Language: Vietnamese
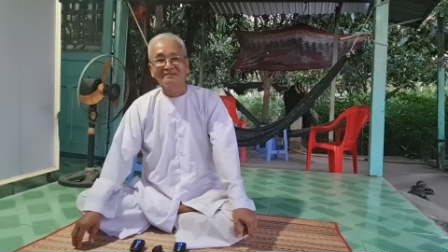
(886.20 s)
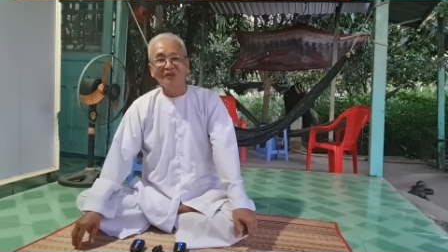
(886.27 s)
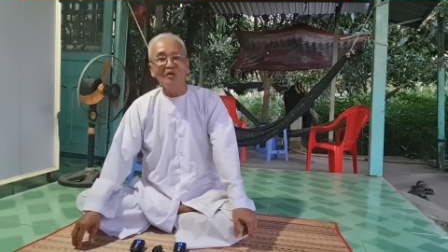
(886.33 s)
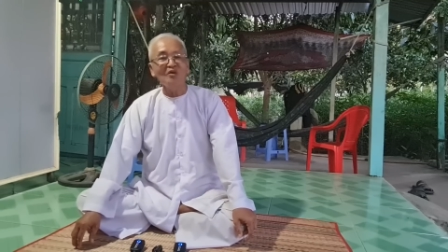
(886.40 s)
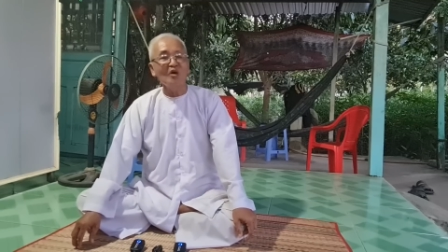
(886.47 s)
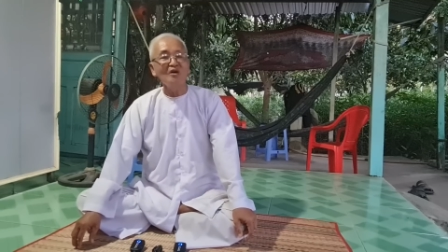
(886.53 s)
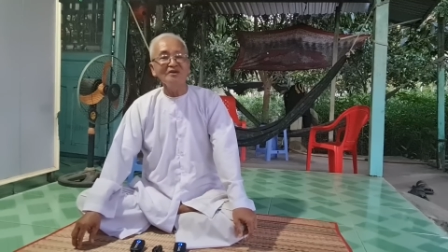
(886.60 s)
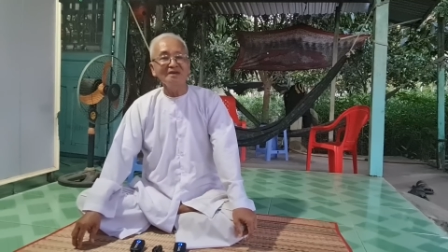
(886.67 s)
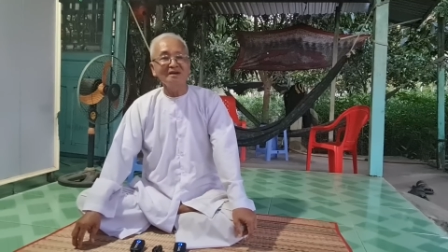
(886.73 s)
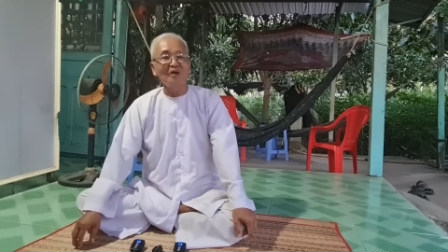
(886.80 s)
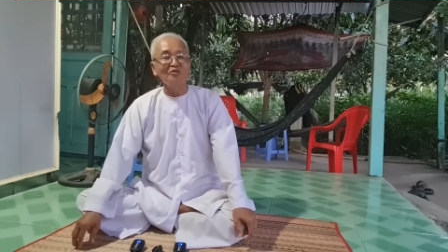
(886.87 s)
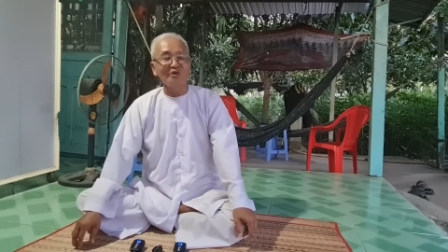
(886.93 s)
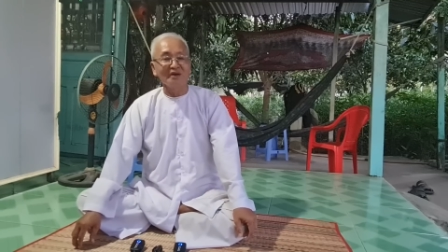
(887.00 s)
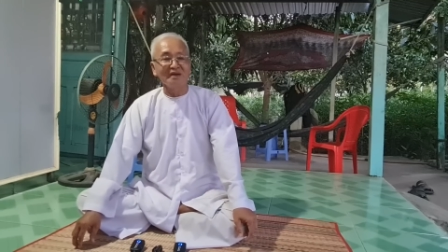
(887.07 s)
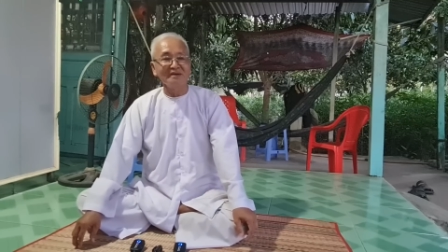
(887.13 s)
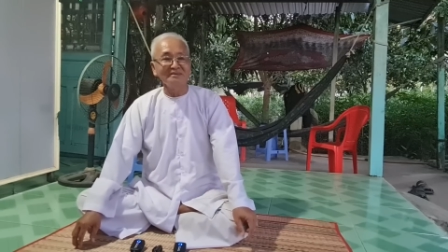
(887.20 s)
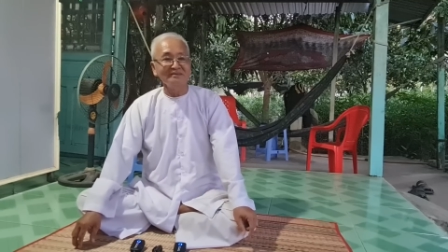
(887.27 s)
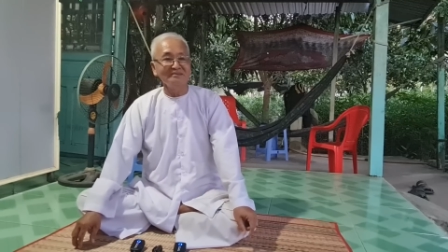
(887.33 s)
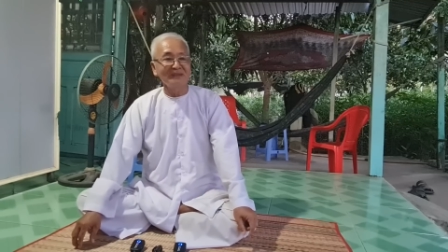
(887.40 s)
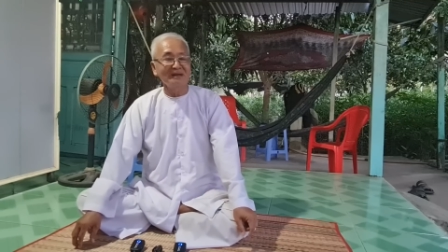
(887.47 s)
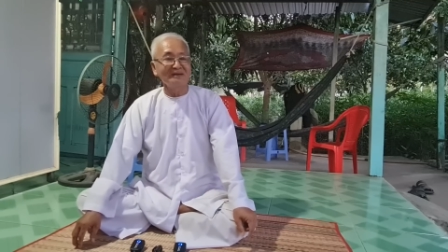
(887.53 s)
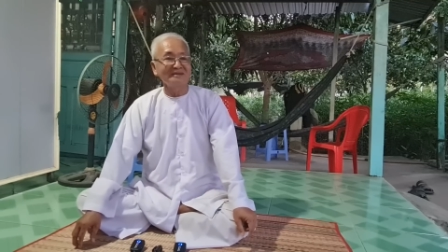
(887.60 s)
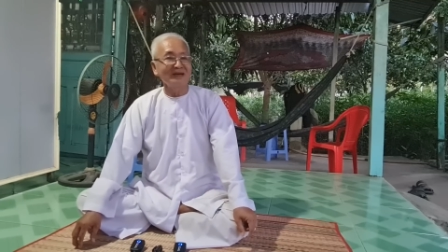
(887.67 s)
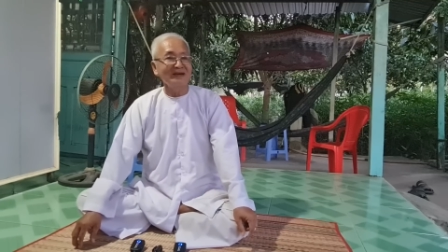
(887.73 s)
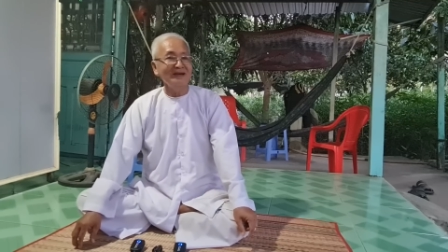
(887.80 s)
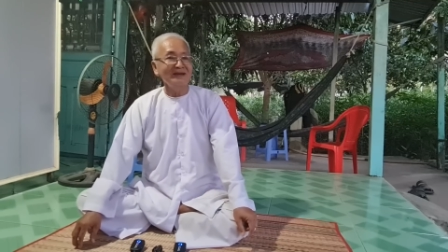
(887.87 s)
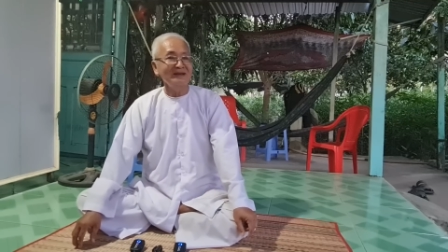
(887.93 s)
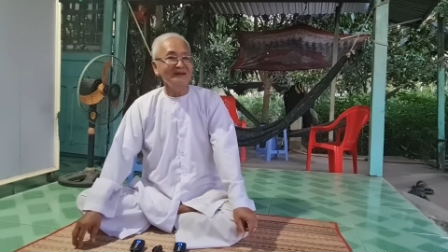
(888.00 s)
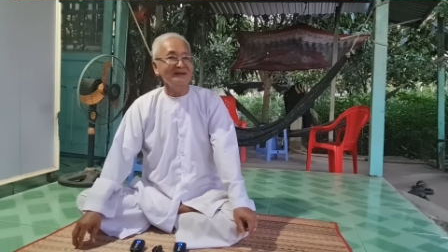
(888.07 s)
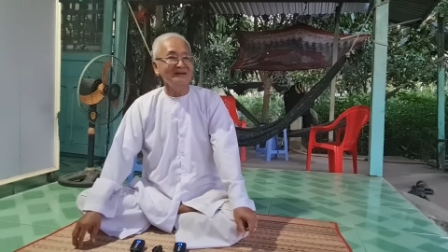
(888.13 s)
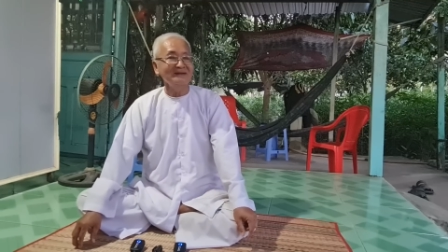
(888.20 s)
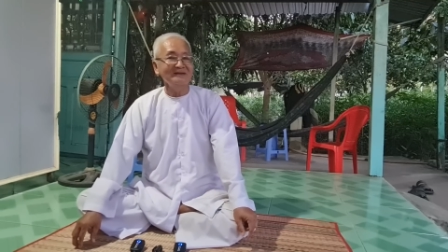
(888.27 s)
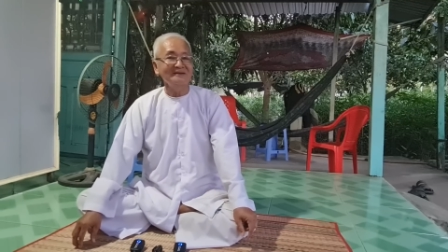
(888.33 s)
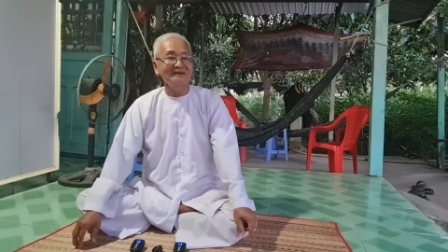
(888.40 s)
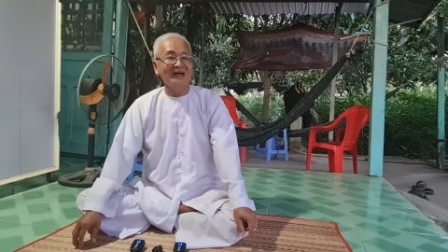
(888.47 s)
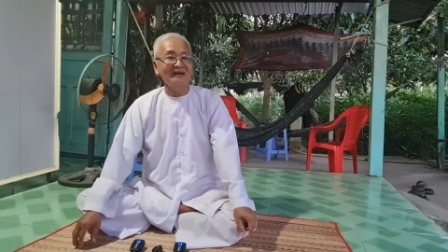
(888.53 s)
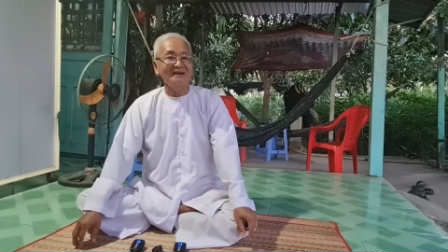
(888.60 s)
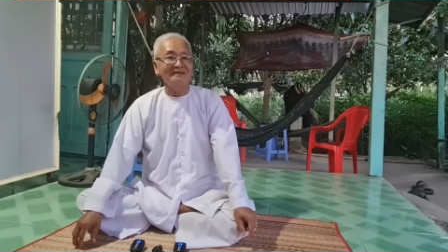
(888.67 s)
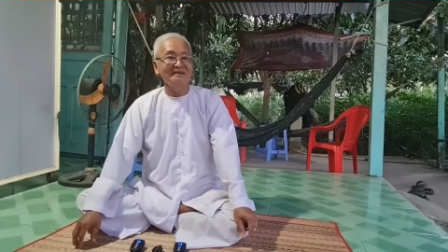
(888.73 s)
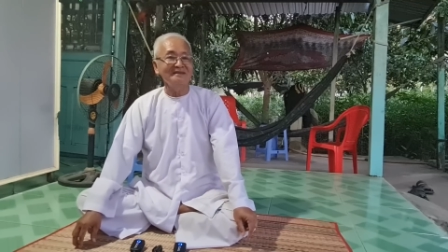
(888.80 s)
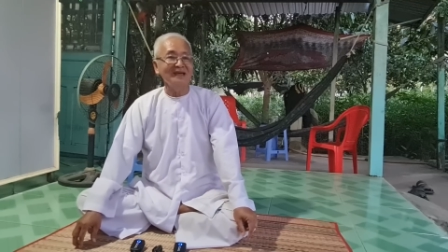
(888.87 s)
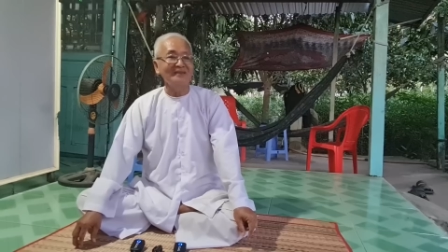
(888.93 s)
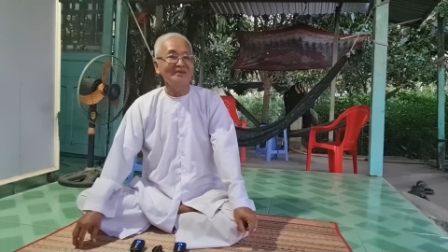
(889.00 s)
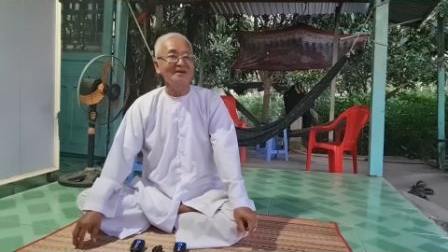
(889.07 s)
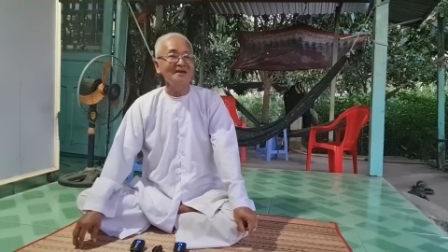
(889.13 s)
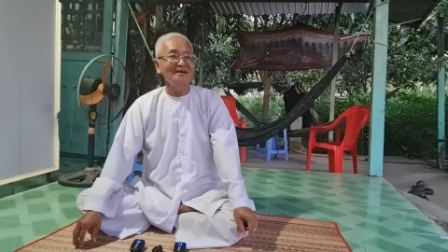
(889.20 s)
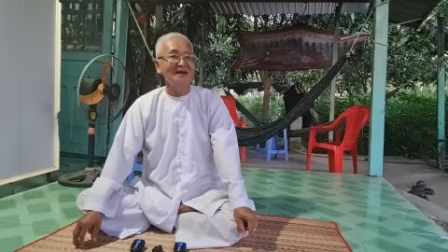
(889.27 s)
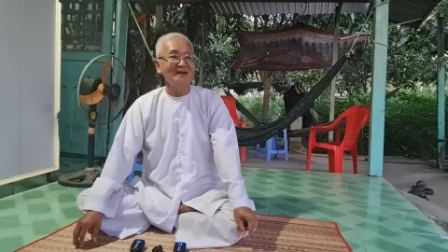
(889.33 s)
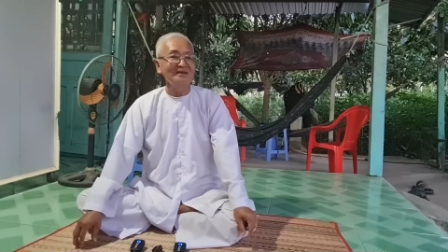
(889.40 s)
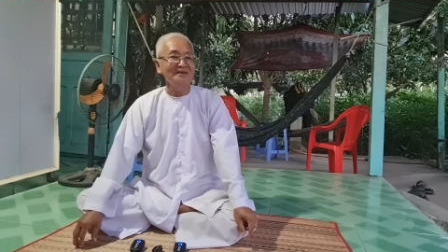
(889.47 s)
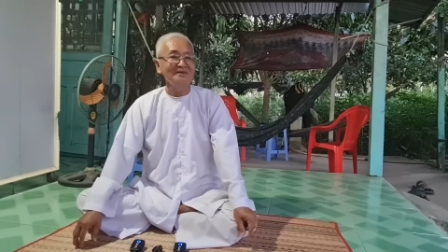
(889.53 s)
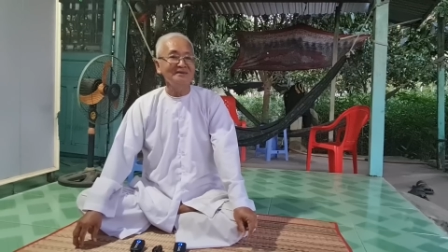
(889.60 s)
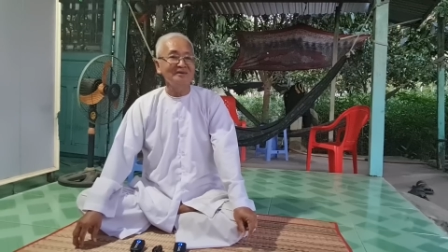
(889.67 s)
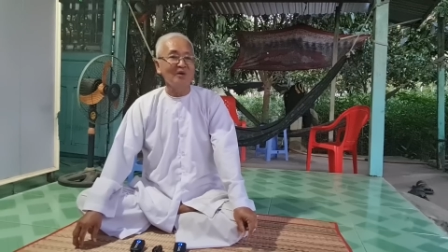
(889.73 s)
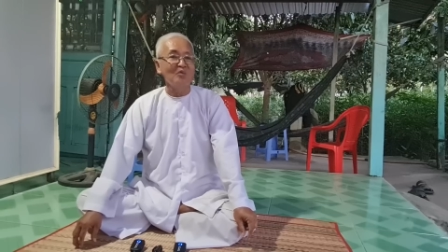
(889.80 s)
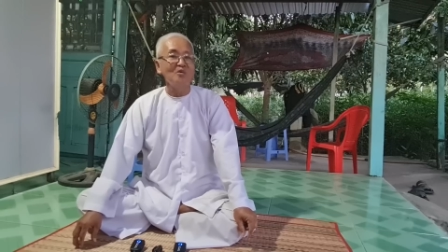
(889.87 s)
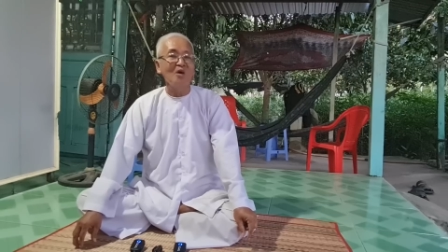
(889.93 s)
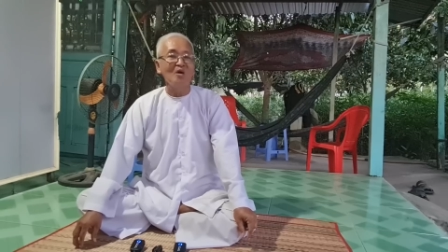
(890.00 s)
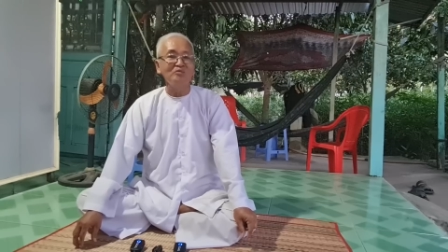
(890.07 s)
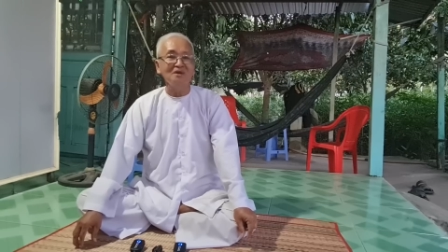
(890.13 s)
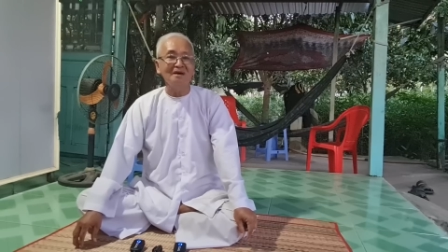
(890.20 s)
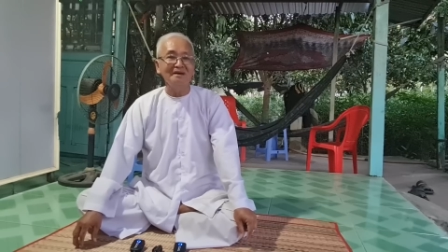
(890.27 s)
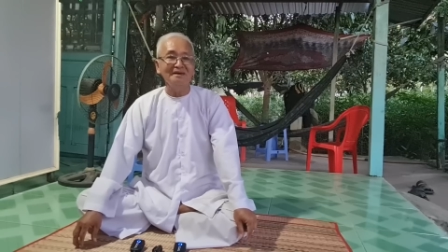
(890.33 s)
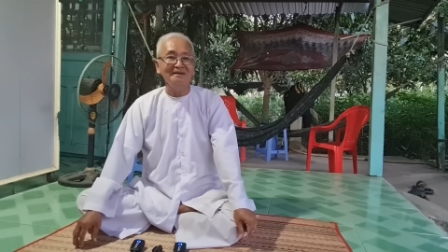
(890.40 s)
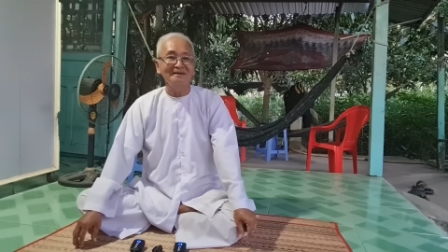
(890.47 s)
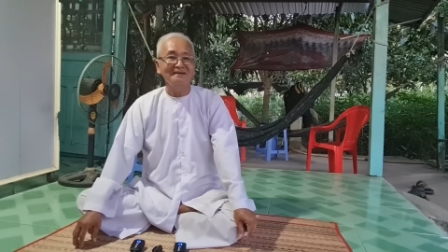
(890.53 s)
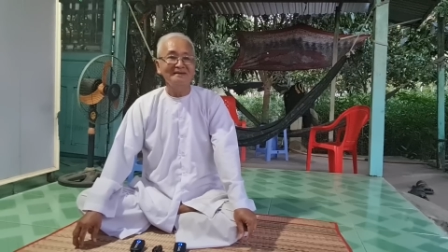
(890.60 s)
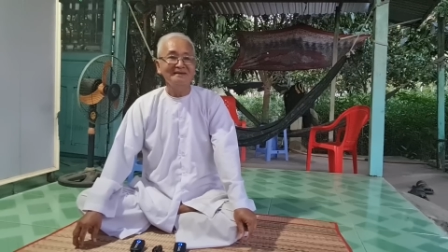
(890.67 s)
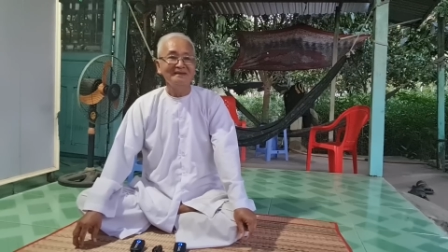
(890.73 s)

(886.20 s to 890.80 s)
nó có những câu chuyện mà người ta đặt giả thiết lên ngụ ngôn lên đó